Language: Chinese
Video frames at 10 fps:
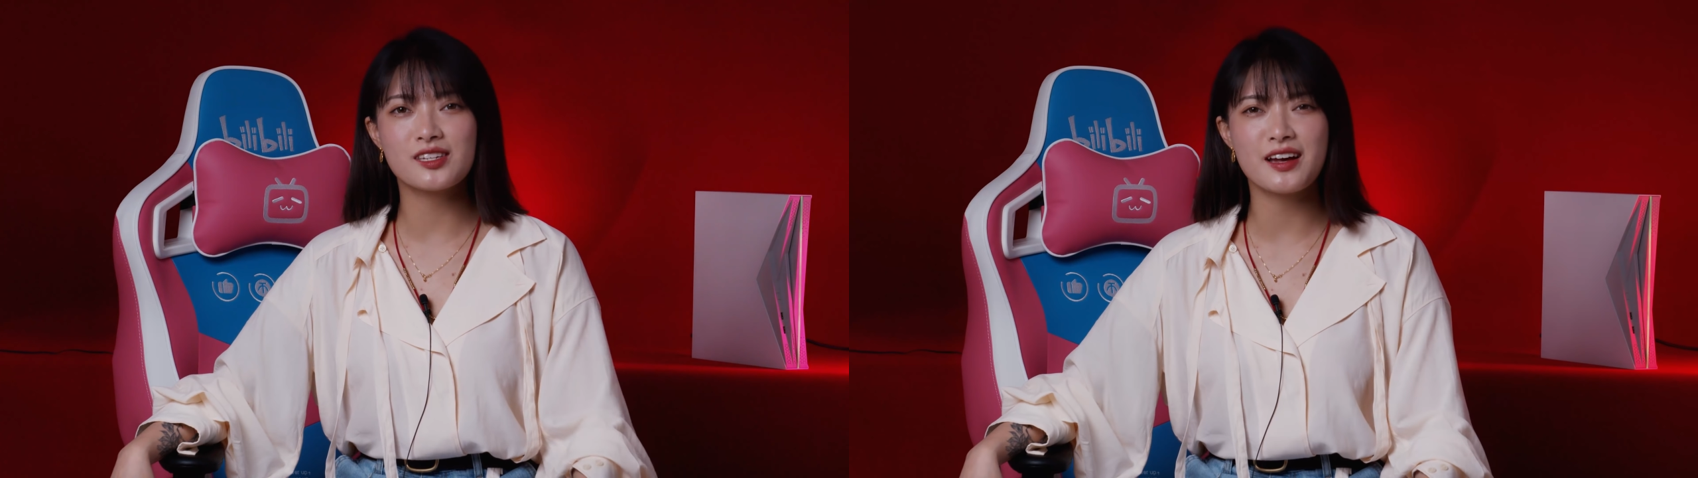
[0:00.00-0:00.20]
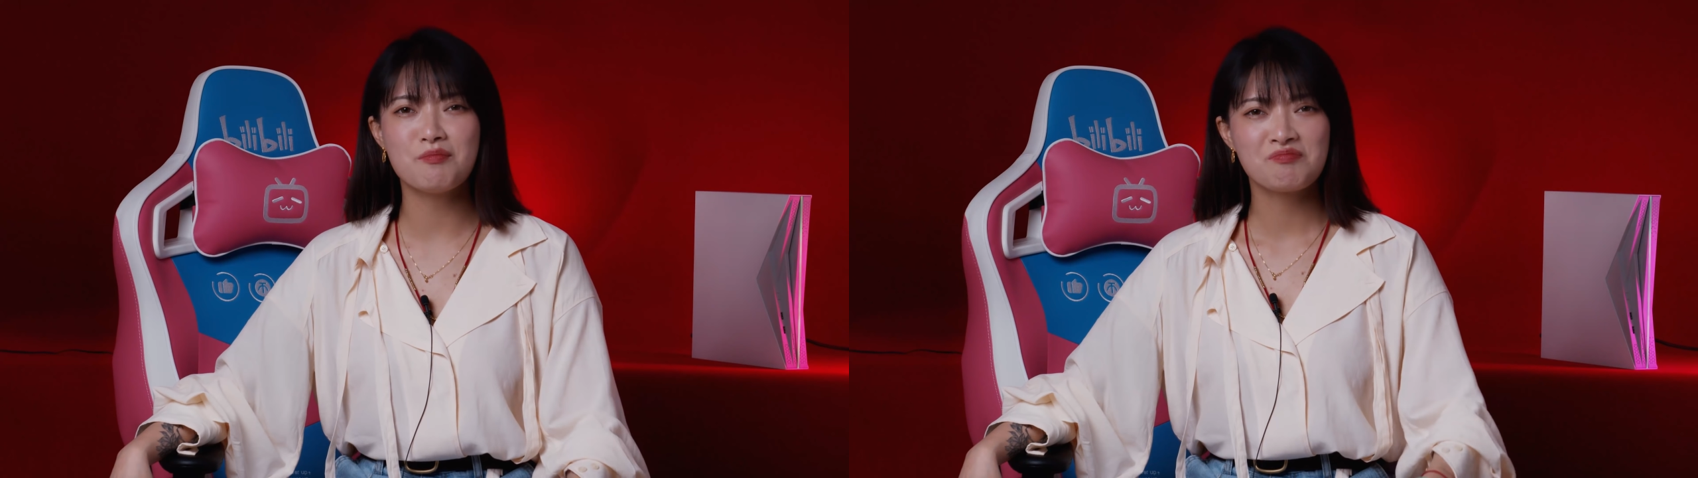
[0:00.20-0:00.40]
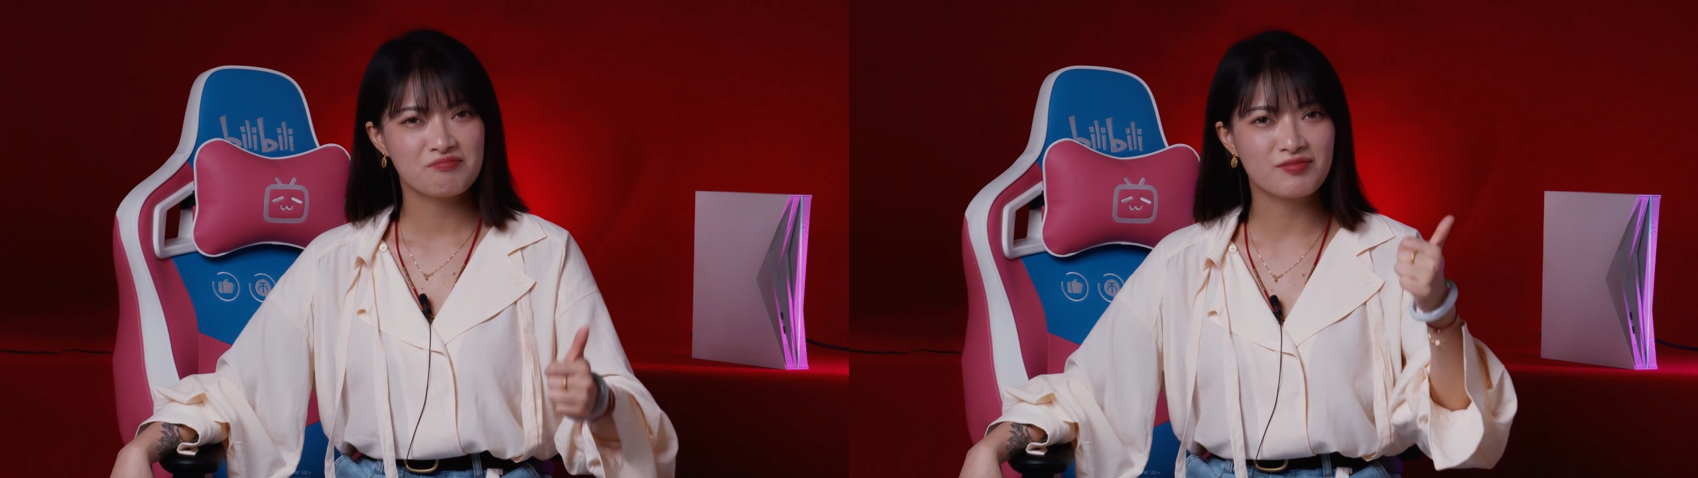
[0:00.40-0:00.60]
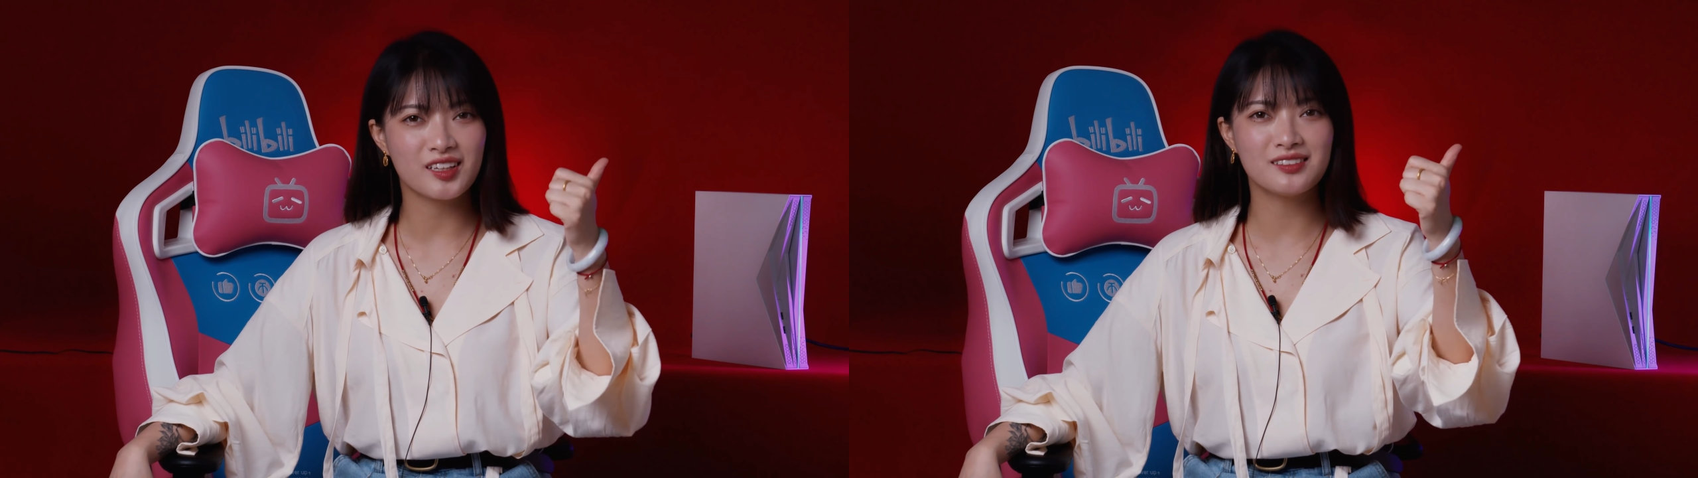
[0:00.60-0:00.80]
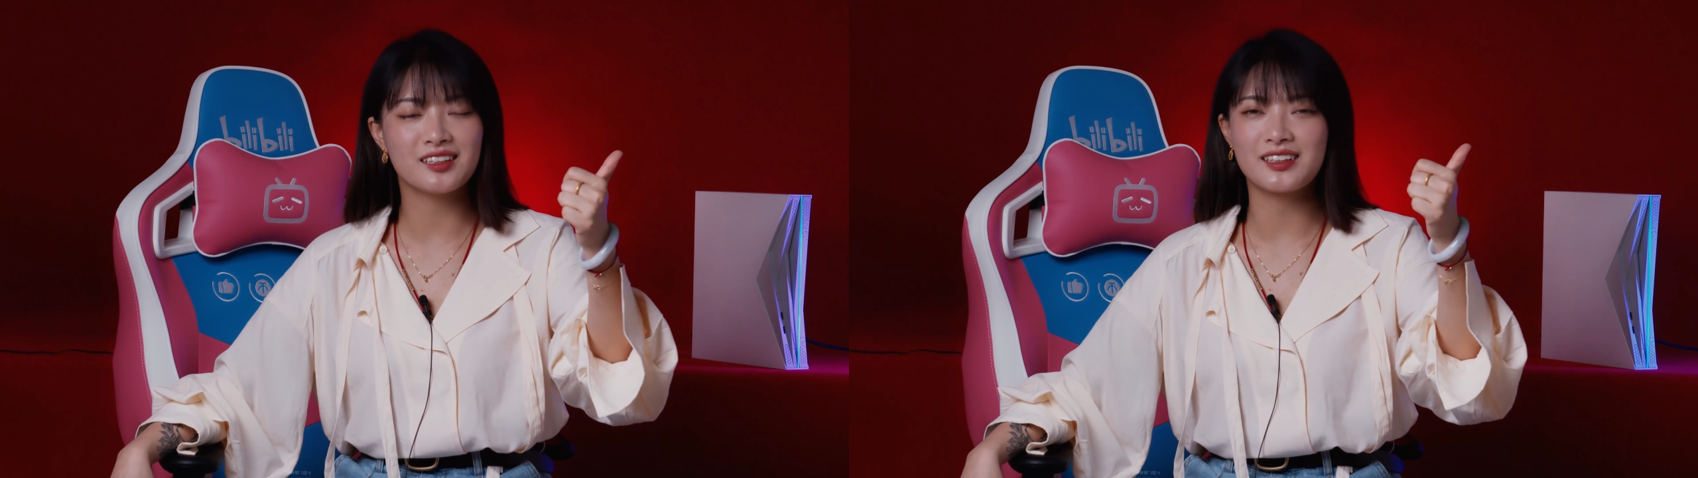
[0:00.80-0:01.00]
杰，
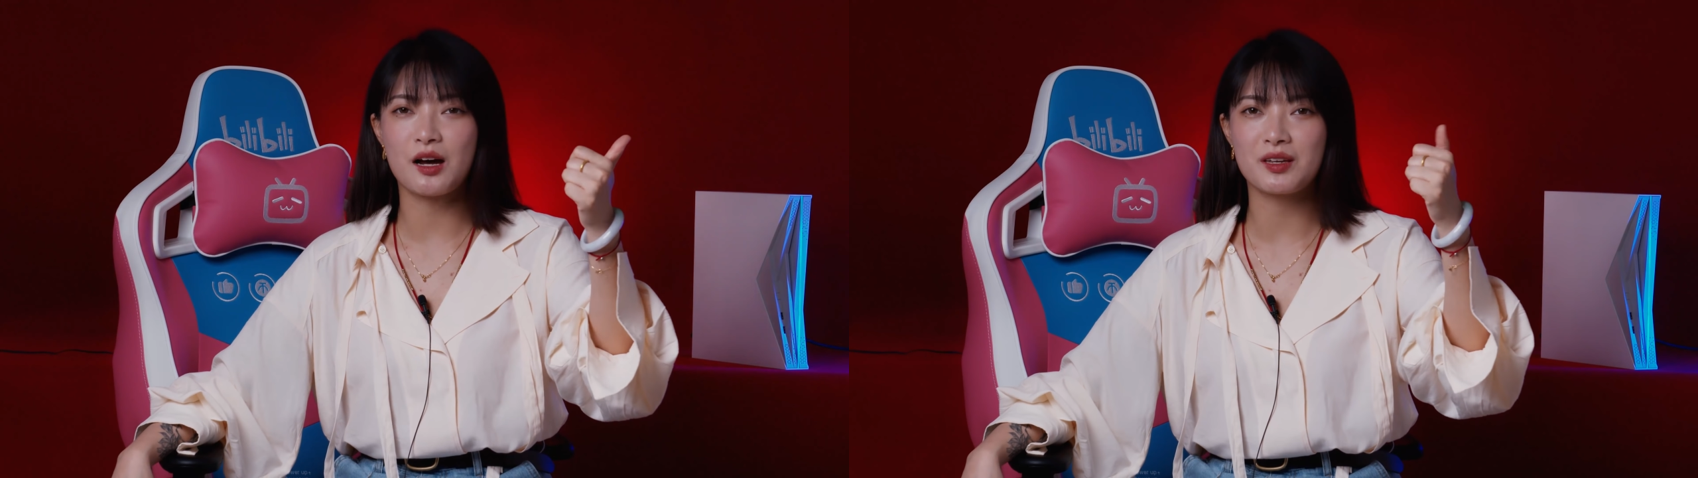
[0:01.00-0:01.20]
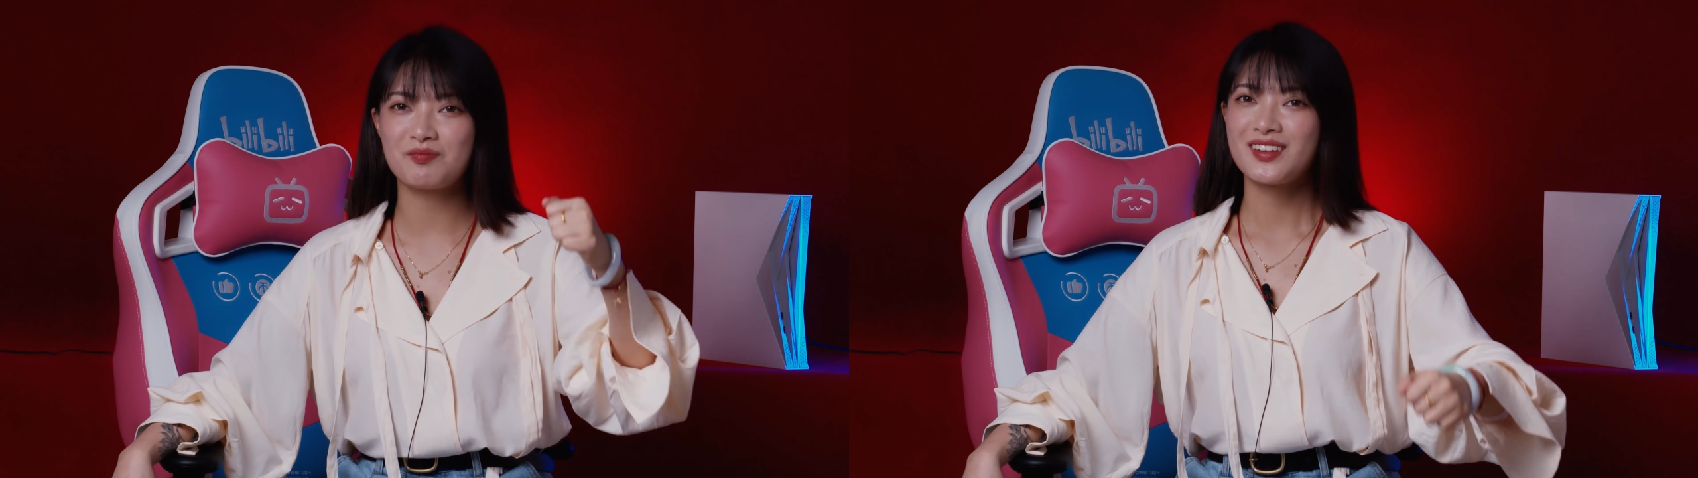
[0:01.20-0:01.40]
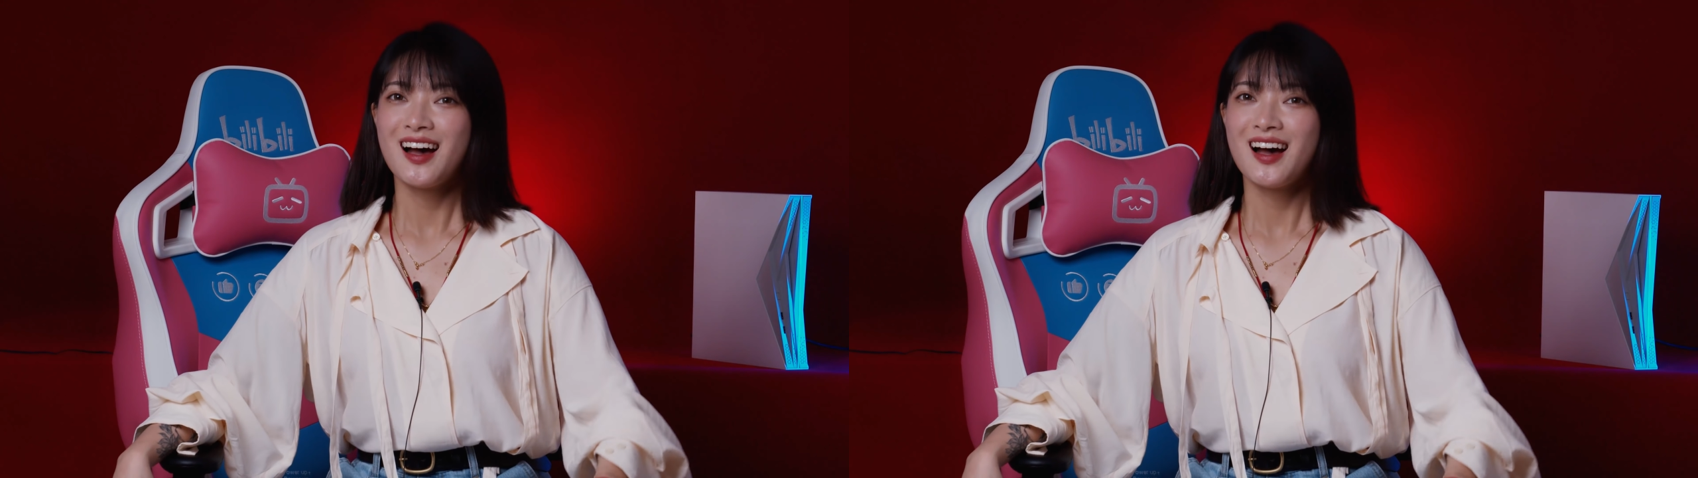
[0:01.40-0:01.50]
鼎鼎大名，